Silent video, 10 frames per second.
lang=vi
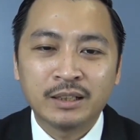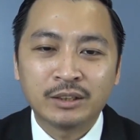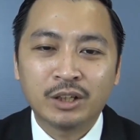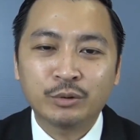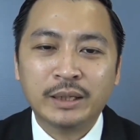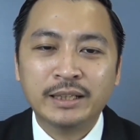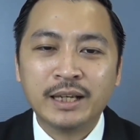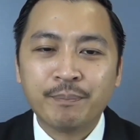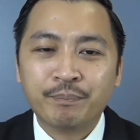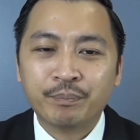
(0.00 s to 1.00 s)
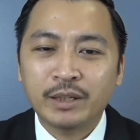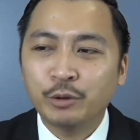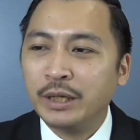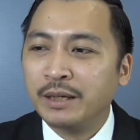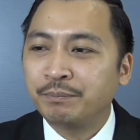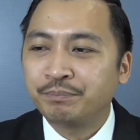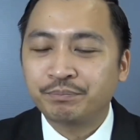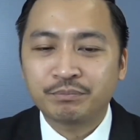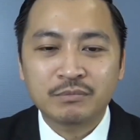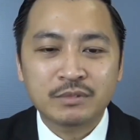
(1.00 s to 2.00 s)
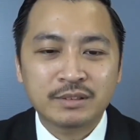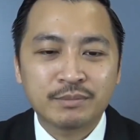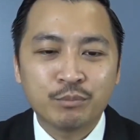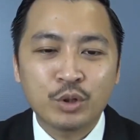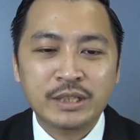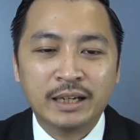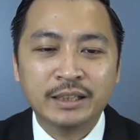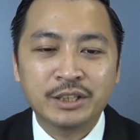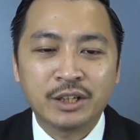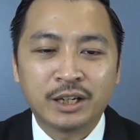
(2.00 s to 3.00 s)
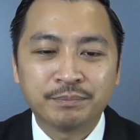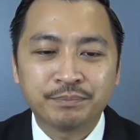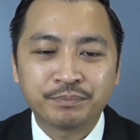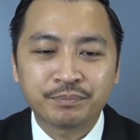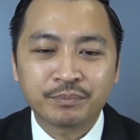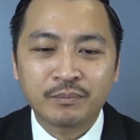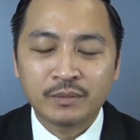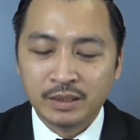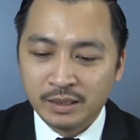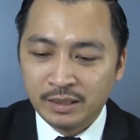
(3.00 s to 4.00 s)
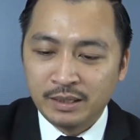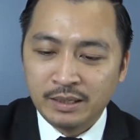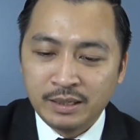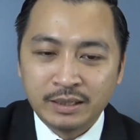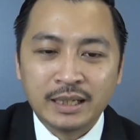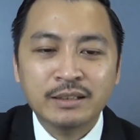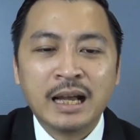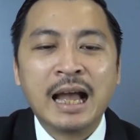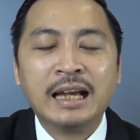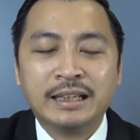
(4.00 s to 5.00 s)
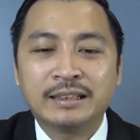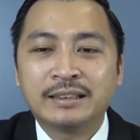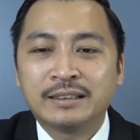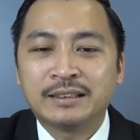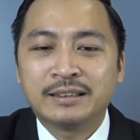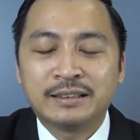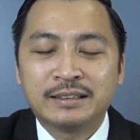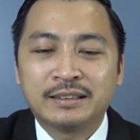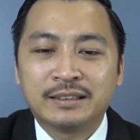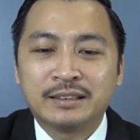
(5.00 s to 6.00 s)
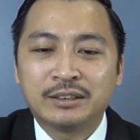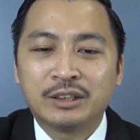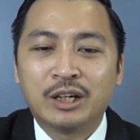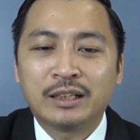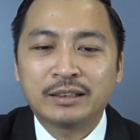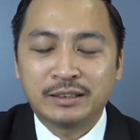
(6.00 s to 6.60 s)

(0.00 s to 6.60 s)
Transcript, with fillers: rồi chúng ta đi tiếp ưu tiên mua rẻ hơn thị trường cái thứ hai rồi